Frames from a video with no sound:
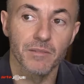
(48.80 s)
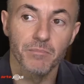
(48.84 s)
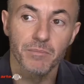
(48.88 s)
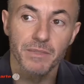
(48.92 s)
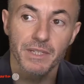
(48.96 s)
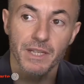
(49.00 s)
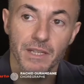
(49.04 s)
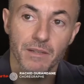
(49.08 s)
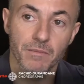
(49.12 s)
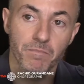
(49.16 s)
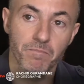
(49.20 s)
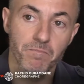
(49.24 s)

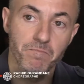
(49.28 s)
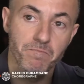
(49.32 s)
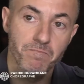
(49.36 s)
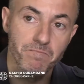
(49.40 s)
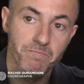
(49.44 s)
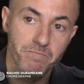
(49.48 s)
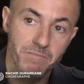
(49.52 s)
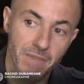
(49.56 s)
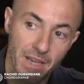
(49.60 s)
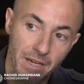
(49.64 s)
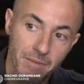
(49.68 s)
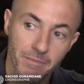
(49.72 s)
peut-être
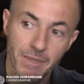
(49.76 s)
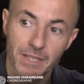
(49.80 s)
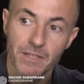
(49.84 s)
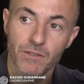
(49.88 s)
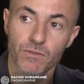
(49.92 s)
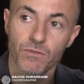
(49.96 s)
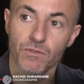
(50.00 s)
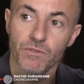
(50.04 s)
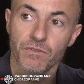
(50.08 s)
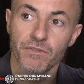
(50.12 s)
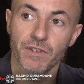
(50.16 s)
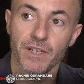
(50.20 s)

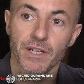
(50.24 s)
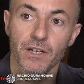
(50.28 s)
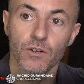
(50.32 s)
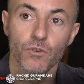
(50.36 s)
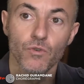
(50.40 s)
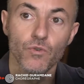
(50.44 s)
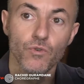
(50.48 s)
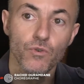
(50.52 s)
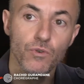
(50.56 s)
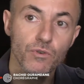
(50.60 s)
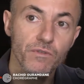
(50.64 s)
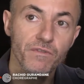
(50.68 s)
permettre de faire
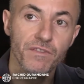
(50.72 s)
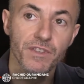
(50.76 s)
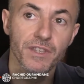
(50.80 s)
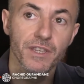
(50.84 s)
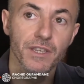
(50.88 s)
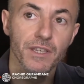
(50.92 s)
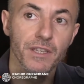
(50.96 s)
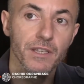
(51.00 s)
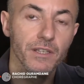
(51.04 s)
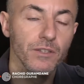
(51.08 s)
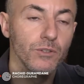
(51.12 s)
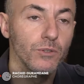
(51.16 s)

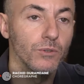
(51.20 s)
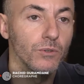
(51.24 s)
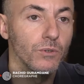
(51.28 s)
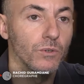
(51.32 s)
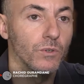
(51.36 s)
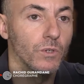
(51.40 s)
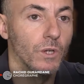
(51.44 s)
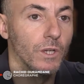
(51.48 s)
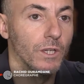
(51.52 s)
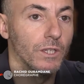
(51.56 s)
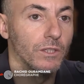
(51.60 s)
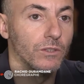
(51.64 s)
levier,
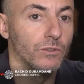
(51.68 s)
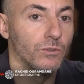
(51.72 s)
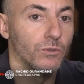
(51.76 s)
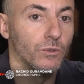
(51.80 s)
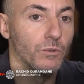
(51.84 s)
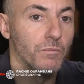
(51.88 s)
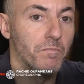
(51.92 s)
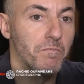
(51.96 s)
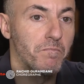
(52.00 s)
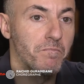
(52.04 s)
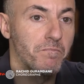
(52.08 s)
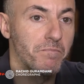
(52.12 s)
de,
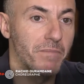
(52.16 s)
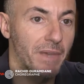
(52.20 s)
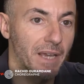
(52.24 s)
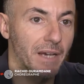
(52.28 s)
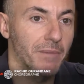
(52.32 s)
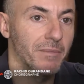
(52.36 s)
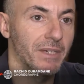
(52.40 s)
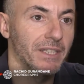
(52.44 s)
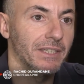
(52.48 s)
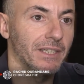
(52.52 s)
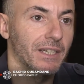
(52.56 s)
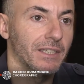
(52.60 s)

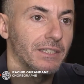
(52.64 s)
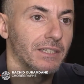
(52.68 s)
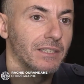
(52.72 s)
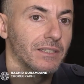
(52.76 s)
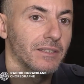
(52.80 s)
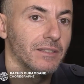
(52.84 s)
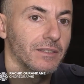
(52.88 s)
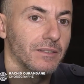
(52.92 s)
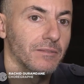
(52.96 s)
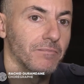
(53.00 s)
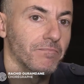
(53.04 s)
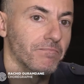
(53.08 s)
permettre
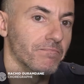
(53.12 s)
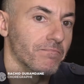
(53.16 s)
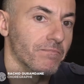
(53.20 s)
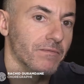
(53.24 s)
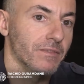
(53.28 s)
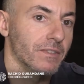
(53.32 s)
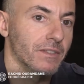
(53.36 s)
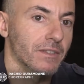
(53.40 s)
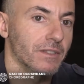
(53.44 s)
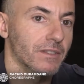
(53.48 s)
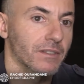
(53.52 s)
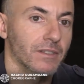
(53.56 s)

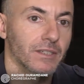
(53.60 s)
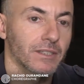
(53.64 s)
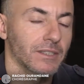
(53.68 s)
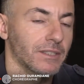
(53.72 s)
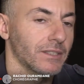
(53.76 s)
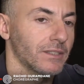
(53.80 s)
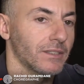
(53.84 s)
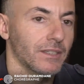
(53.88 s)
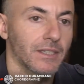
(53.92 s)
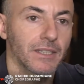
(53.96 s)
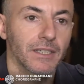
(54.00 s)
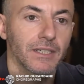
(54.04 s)

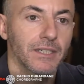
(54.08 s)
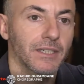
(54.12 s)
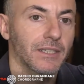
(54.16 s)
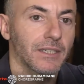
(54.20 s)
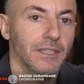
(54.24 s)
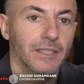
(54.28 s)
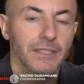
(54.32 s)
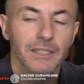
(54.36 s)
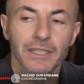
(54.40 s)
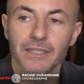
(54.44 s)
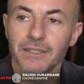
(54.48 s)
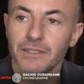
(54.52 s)

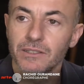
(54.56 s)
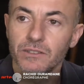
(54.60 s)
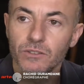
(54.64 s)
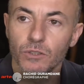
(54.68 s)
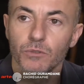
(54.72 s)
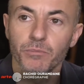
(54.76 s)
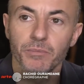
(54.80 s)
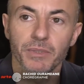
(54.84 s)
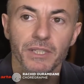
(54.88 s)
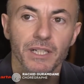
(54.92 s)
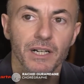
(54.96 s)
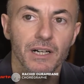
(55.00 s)
à un
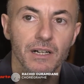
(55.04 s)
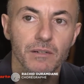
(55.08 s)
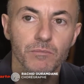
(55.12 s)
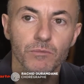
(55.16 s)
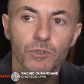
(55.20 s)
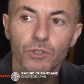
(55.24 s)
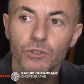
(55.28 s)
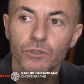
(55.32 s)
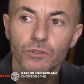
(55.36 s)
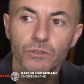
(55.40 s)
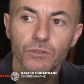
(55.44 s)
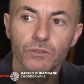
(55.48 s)

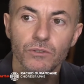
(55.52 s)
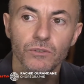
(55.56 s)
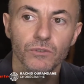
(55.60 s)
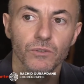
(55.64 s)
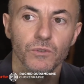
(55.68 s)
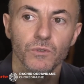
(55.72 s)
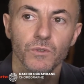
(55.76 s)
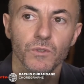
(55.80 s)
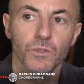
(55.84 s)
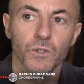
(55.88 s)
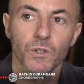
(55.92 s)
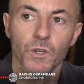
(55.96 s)

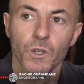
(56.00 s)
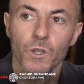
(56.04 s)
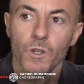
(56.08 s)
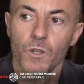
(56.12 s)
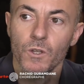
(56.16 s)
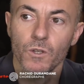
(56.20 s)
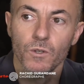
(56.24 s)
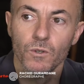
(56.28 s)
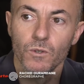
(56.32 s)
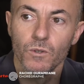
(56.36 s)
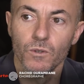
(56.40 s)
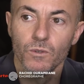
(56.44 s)
tempérament, une,
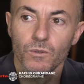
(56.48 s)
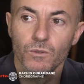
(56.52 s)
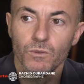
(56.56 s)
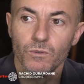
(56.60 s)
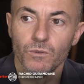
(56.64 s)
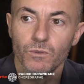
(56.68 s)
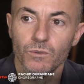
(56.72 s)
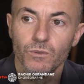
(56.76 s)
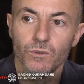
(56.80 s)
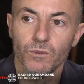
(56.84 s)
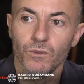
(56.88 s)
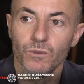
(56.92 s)

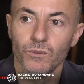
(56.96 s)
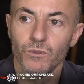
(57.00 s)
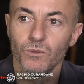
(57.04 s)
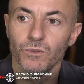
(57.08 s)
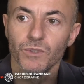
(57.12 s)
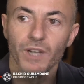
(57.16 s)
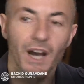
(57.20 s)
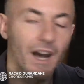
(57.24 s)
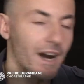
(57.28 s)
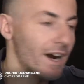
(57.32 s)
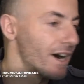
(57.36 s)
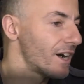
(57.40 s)

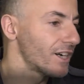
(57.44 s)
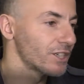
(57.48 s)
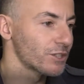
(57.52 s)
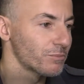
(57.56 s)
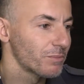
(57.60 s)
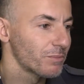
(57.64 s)
une, rage